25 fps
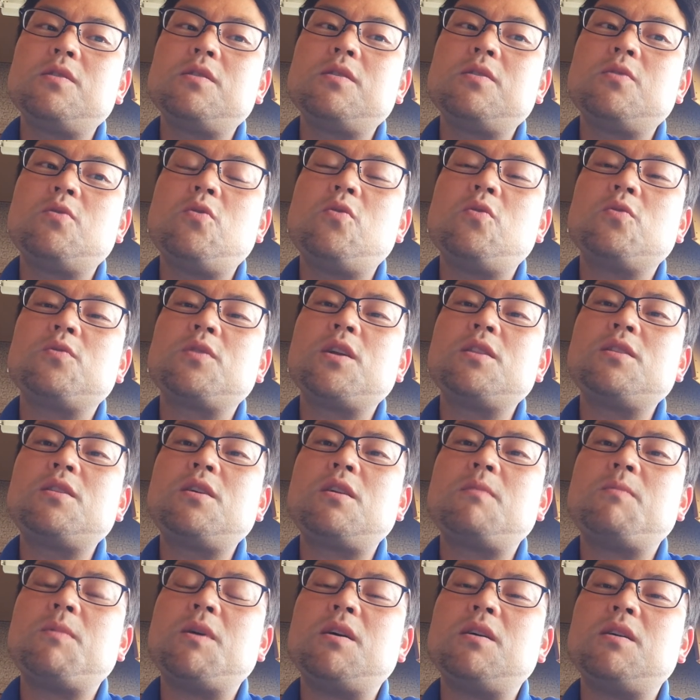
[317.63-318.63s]
午後になった
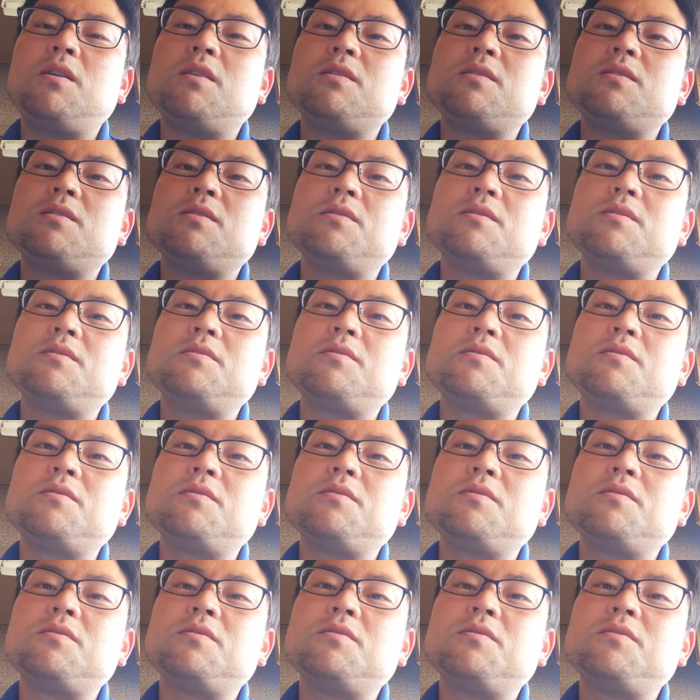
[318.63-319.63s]
らまあ好
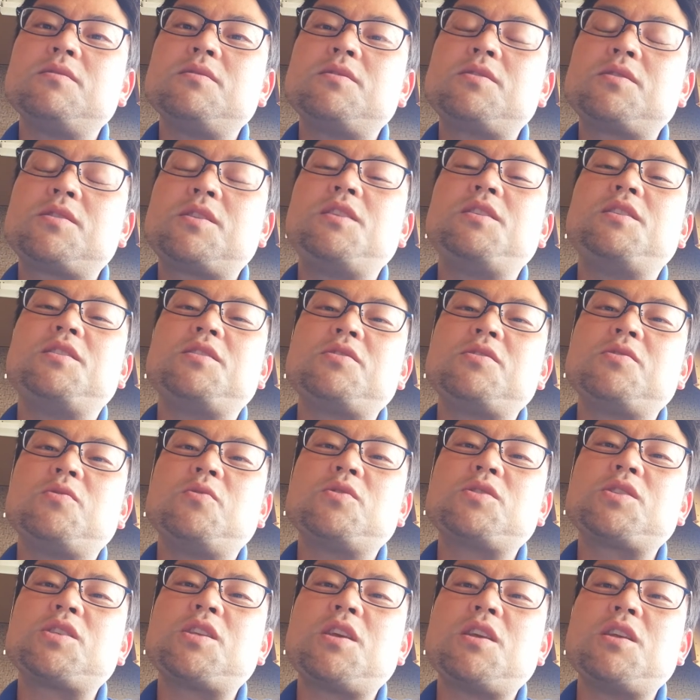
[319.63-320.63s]
きに過
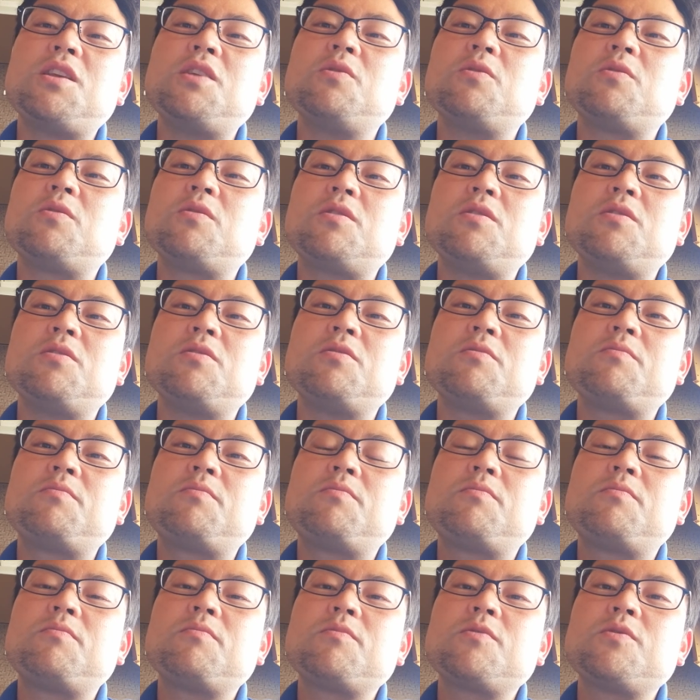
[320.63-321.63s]
ごしていいよっていう、
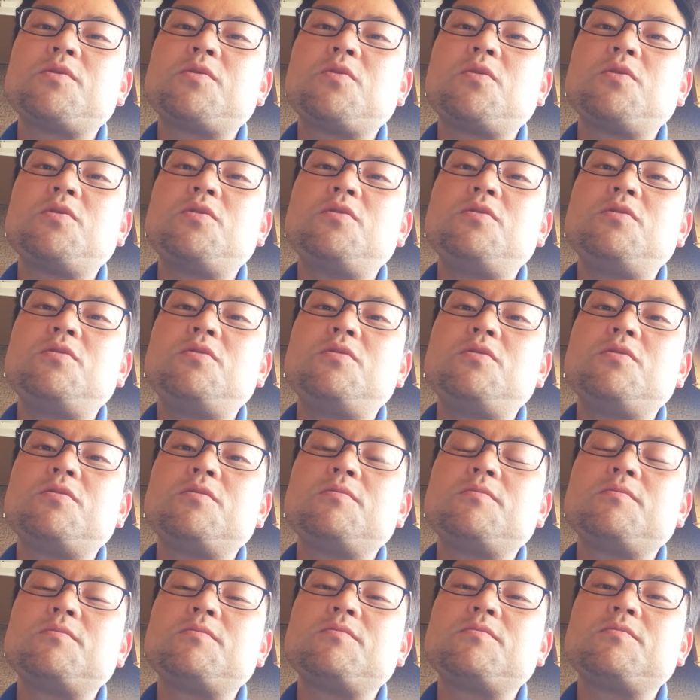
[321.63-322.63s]
そういう
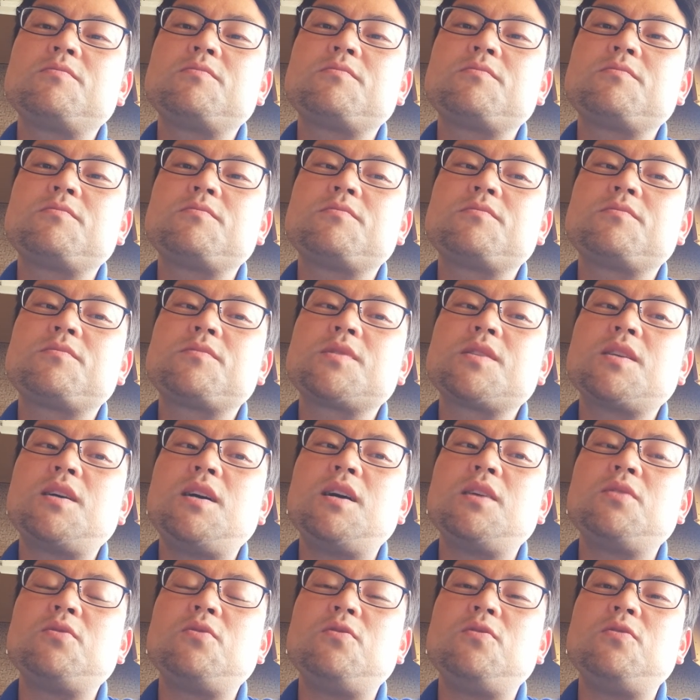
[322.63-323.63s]

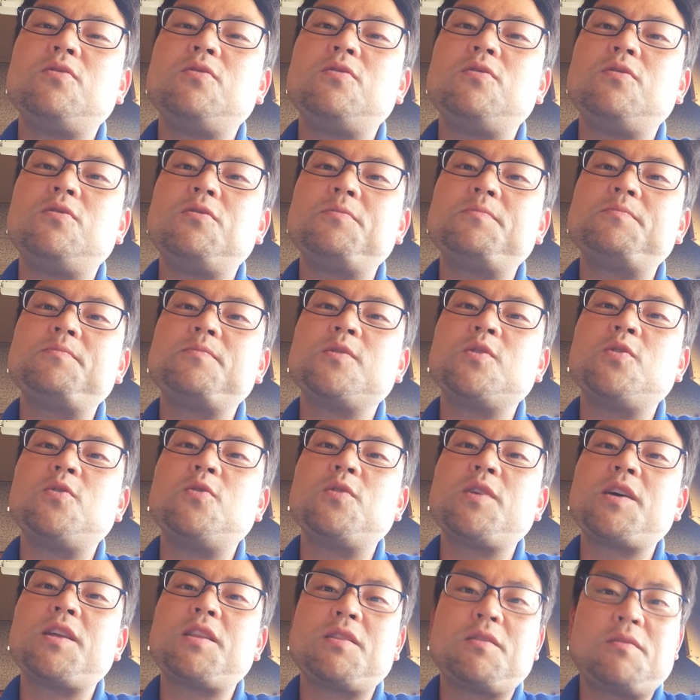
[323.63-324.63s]

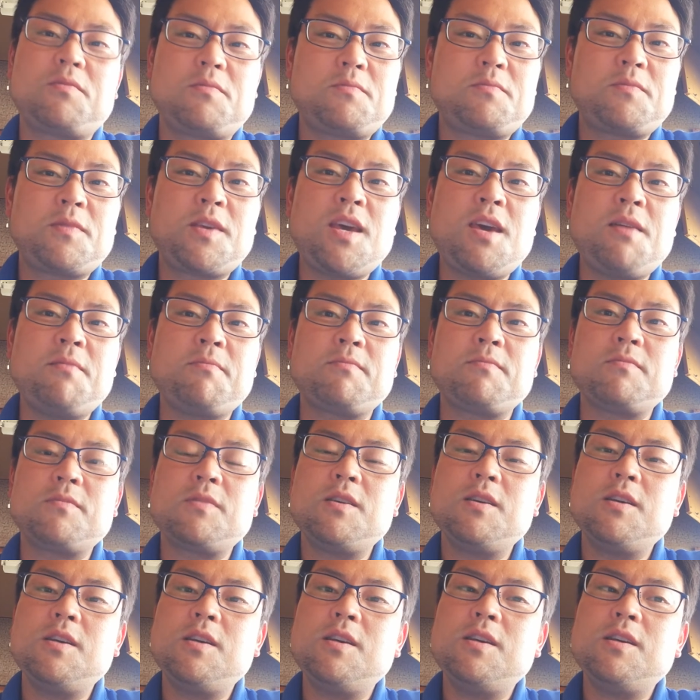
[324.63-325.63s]
農園兼
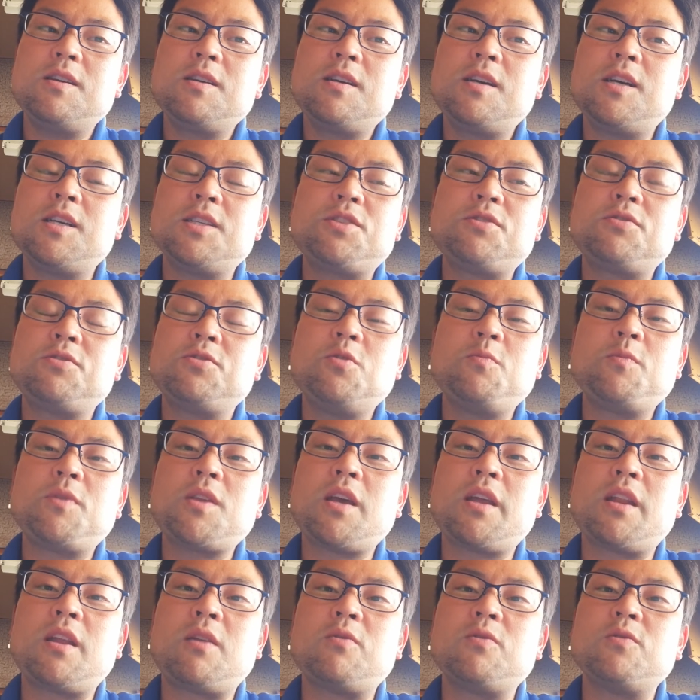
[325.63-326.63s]
合宿所みた
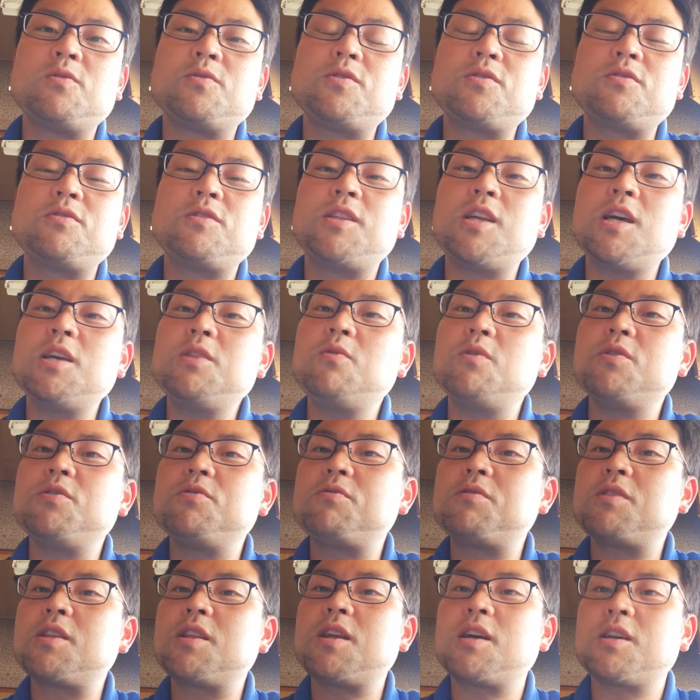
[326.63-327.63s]
いなのを作りたいと言っ
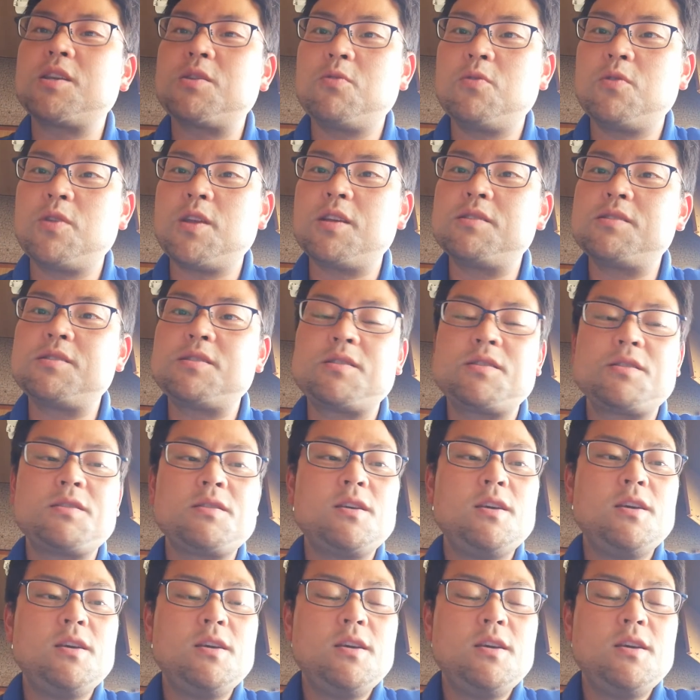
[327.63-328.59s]
てた人です。